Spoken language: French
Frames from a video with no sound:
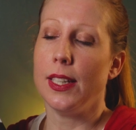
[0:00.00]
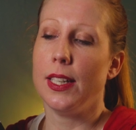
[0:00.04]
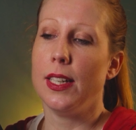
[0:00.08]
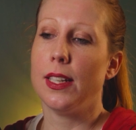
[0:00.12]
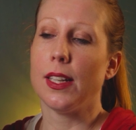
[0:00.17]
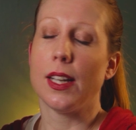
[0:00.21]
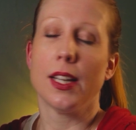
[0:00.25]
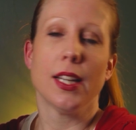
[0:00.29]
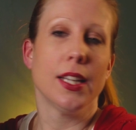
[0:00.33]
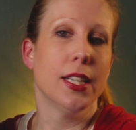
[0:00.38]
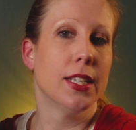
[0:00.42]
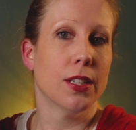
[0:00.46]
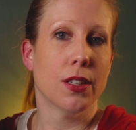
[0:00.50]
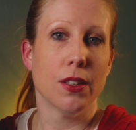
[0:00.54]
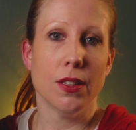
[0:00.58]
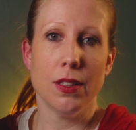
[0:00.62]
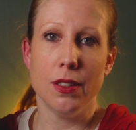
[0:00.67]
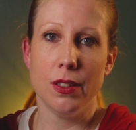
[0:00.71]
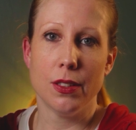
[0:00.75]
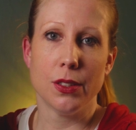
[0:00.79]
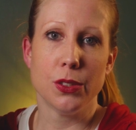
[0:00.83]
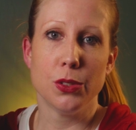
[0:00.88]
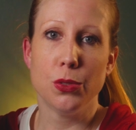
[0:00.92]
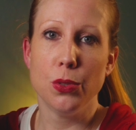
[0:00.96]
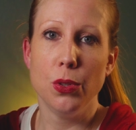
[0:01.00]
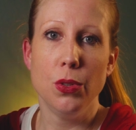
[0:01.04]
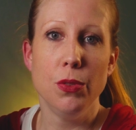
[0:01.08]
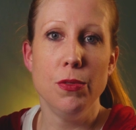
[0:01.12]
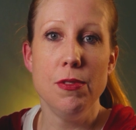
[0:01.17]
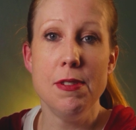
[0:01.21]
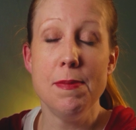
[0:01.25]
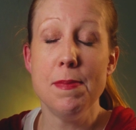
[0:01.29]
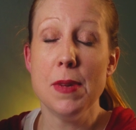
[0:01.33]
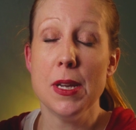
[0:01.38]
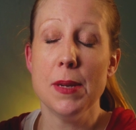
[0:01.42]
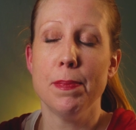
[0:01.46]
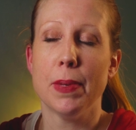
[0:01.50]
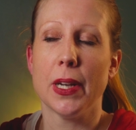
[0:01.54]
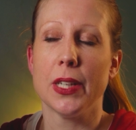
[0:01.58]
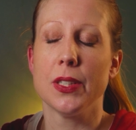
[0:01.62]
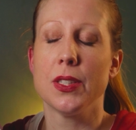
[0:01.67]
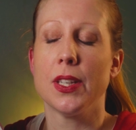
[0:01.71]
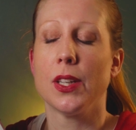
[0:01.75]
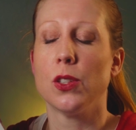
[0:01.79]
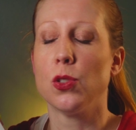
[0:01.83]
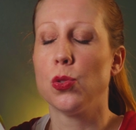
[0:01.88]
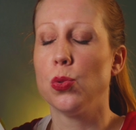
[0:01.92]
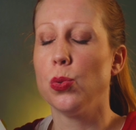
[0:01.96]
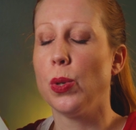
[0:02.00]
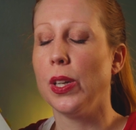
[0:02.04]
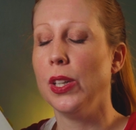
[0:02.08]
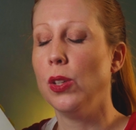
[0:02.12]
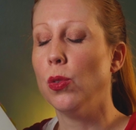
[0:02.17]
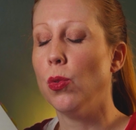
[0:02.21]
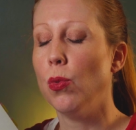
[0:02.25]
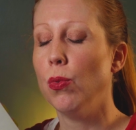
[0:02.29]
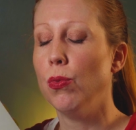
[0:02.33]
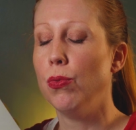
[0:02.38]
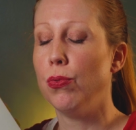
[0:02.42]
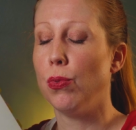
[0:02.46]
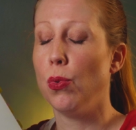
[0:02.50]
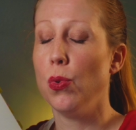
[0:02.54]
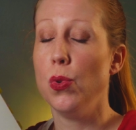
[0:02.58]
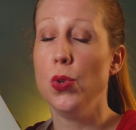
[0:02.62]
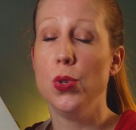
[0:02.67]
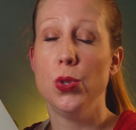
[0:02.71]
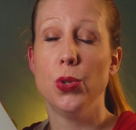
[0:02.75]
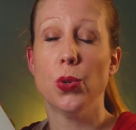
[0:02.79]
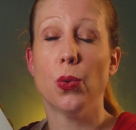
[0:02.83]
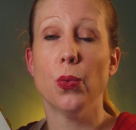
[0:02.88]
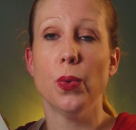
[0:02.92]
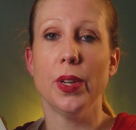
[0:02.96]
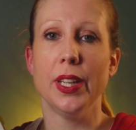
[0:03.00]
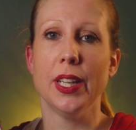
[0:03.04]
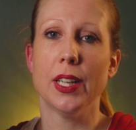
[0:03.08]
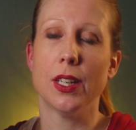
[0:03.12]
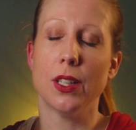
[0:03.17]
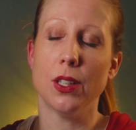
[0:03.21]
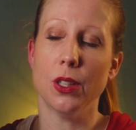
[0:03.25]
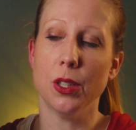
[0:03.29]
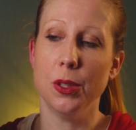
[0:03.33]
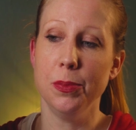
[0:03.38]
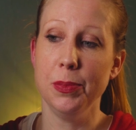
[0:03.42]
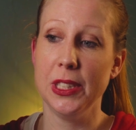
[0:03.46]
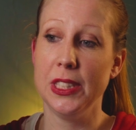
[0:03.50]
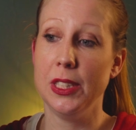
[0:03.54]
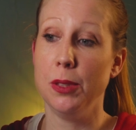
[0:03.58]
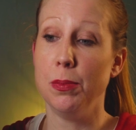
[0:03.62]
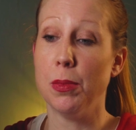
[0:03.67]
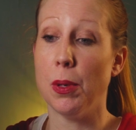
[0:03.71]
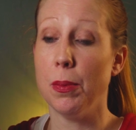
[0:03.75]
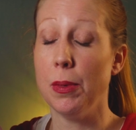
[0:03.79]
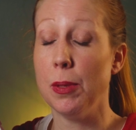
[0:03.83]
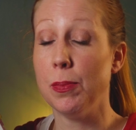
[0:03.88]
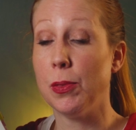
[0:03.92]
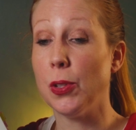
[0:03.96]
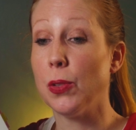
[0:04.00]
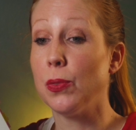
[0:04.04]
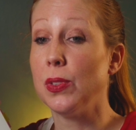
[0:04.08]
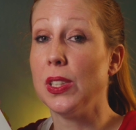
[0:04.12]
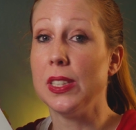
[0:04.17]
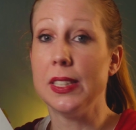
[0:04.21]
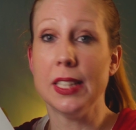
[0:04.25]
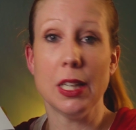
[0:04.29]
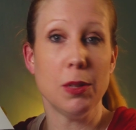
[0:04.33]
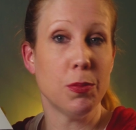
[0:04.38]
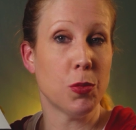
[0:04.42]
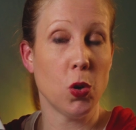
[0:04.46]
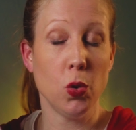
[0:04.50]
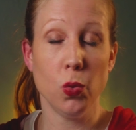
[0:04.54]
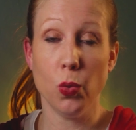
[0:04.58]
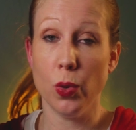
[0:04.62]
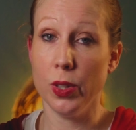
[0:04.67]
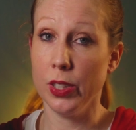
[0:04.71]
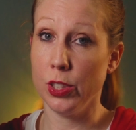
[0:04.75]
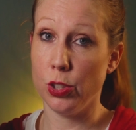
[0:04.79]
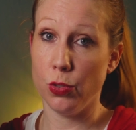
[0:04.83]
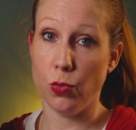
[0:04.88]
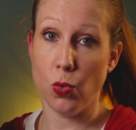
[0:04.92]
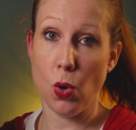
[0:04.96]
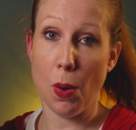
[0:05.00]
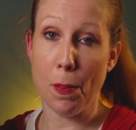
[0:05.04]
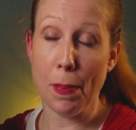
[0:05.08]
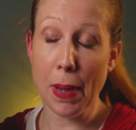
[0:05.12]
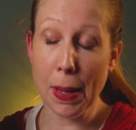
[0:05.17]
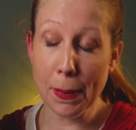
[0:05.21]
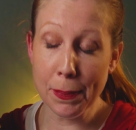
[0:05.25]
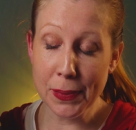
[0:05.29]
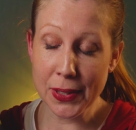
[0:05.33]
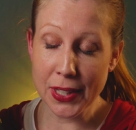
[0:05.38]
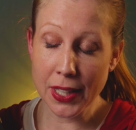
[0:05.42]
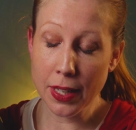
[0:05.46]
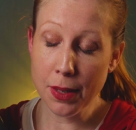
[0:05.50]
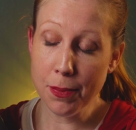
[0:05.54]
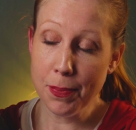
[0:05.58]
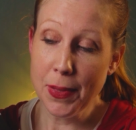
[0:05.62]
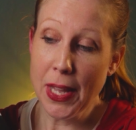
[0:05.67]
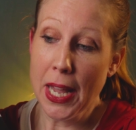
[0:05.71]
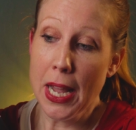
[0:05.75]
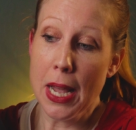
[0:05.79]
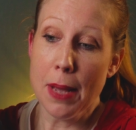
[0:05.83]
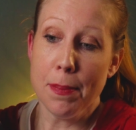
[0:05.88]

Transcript: il rigole de lui-même parce qu'un jour il confond Lyon et Rome, il dit mais en même temps on est tellement loin que je vois pas bien,